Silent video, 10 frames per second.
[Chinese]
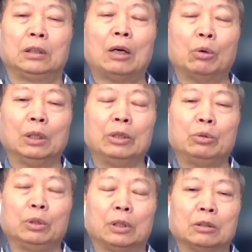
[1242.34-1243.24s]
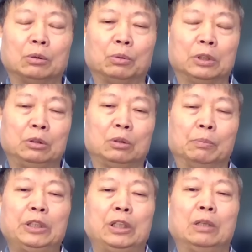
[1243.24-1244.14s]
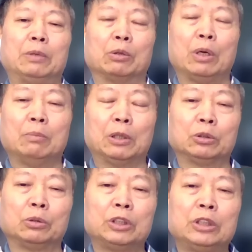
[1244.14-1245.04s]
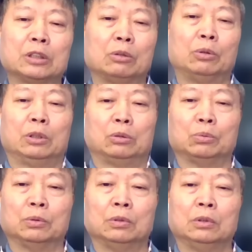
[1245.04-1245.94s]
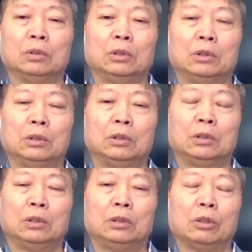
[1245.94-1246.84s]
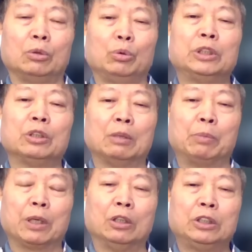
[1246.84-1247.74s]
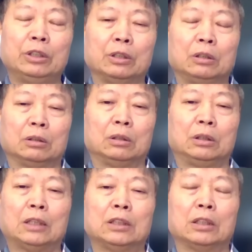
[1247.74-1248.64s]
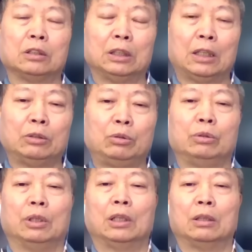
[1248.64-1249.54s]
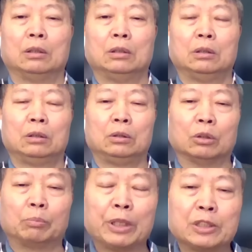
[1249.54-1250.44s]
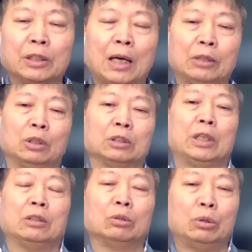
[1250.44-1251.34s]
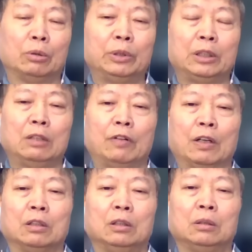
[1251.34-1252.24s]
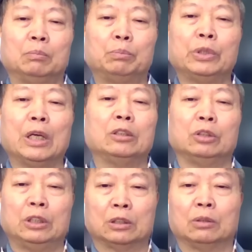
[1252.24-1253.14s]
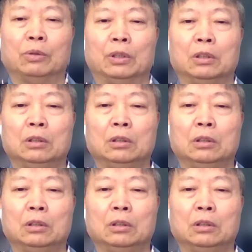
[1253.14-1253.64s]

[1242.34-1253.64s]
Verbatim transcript: 他回了一句，他说我准备写一本关于毛泽东性生活的书。这个余就很不高兴，当场就给他拒绝了，就说 Princeton 大学是研究学问的地方，不研究性生活。